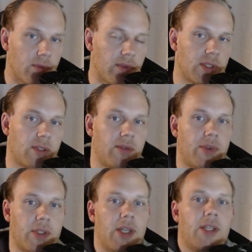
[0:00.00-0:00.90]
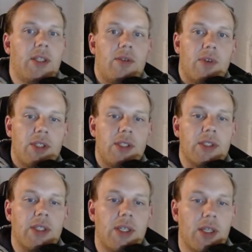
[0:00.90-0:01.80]
Weise verteidigt, weil ihr
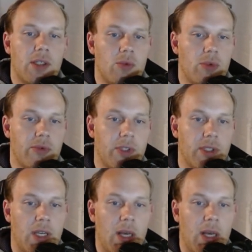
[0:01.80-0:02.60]
diesen Kanal gut findet.